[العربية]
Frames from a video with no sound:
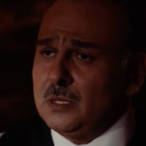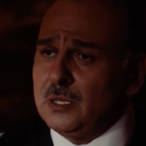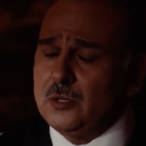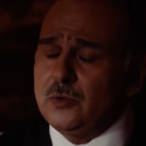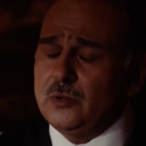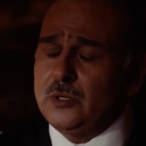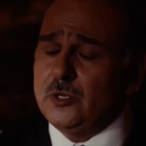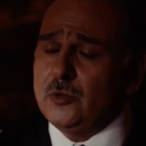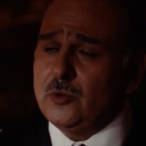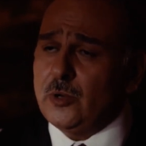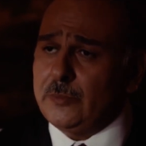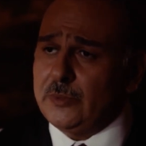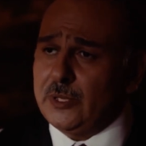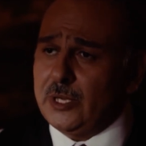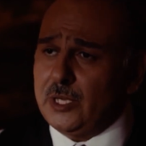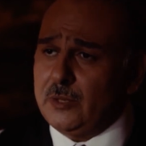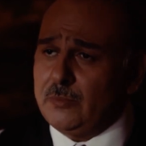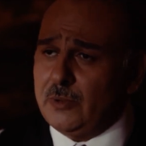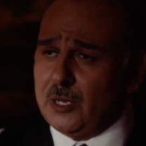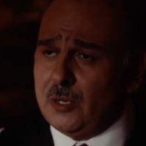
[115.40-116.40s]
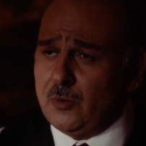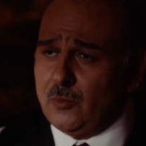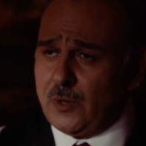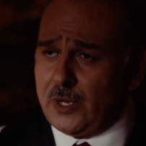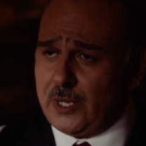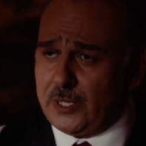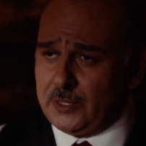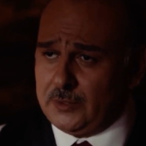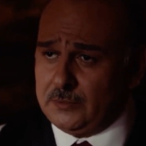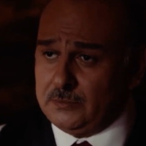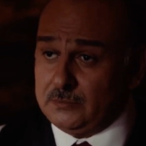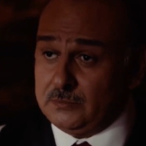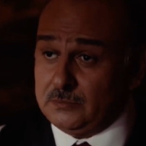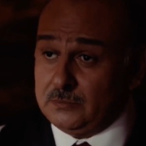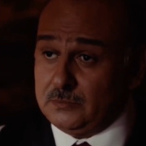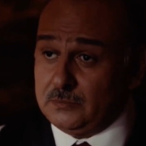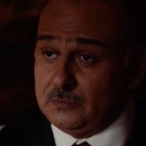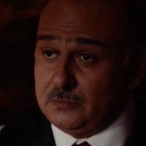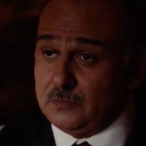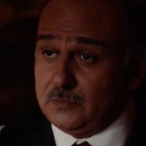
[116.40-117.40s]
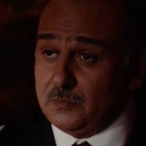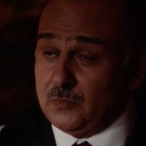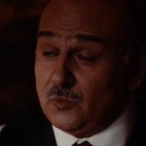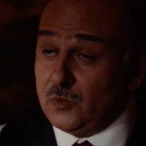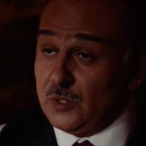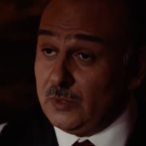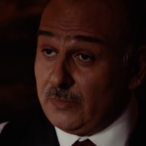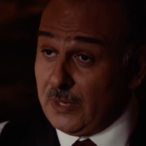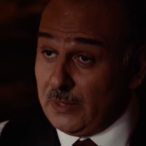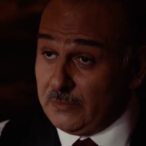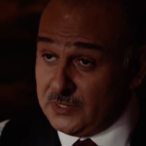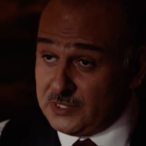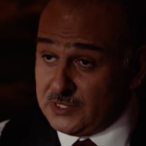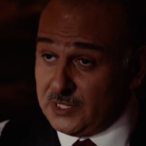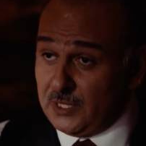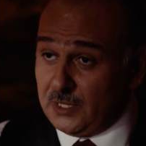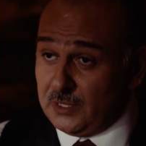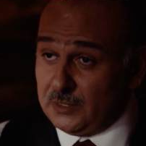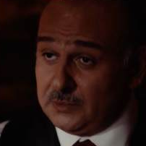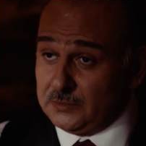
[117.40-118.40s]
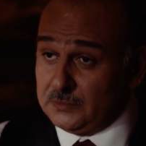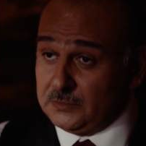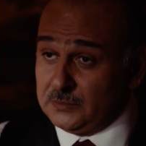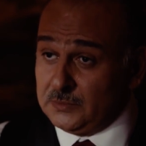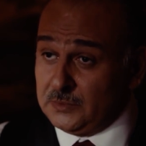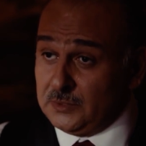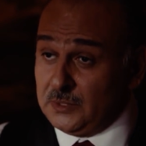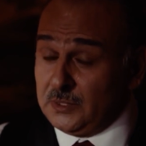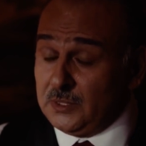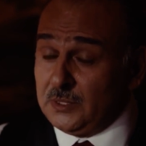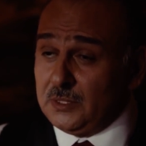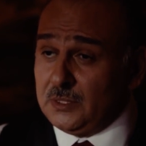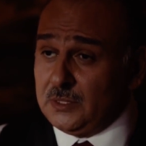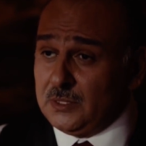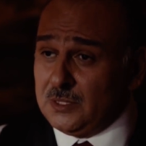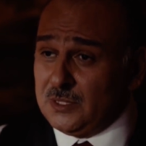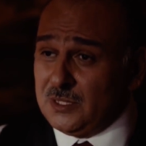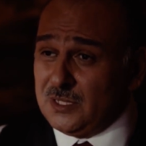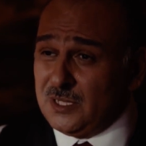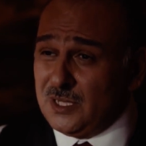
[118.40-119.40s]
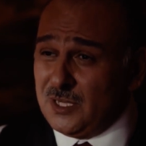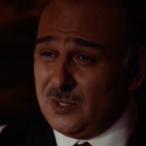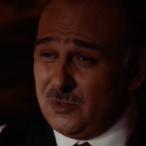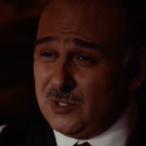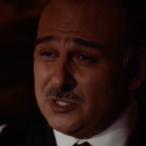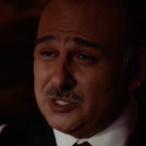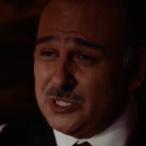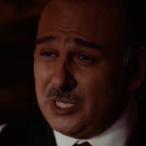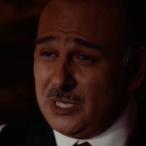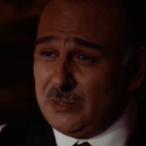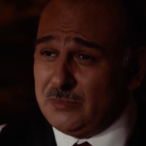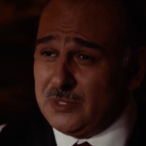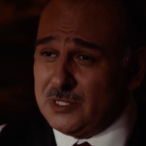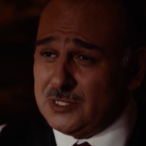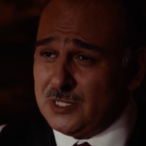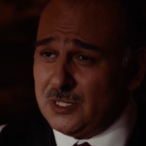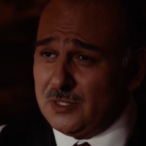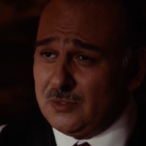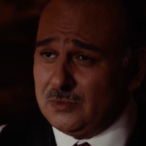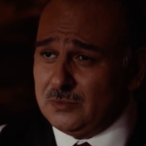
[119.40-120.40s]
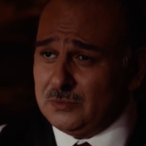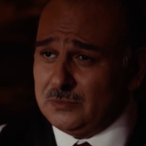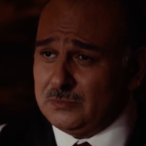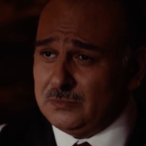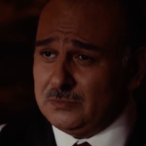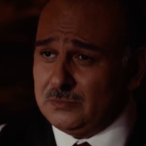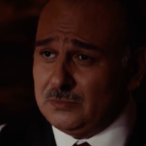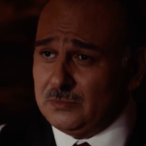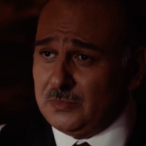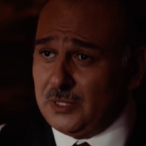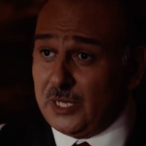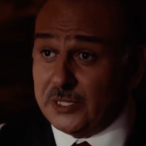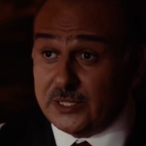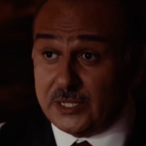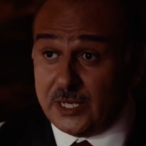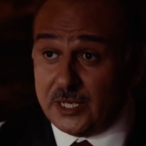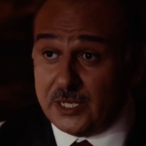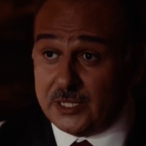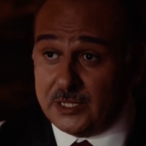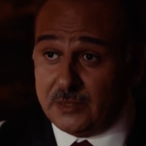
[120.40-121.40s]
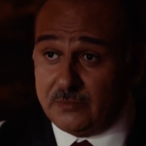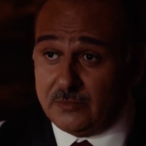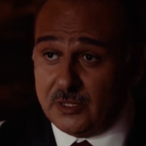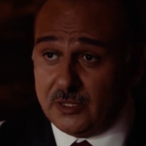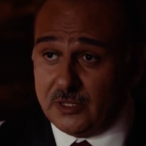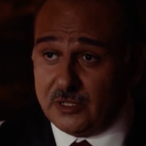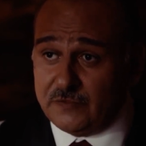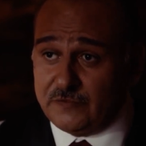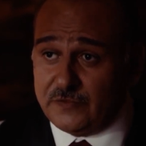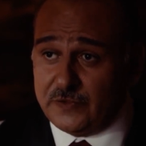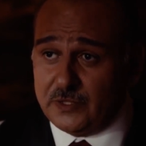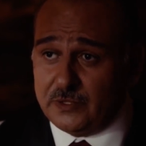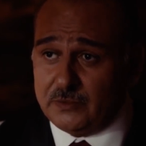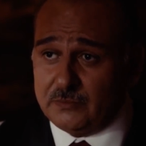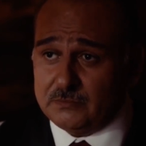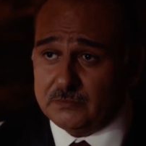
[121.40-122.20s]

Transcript: قالوا لي انه عم يغيب عن الوعي ولما عم يصحى أول شي عم يسأله حدا أخدني من الغرفة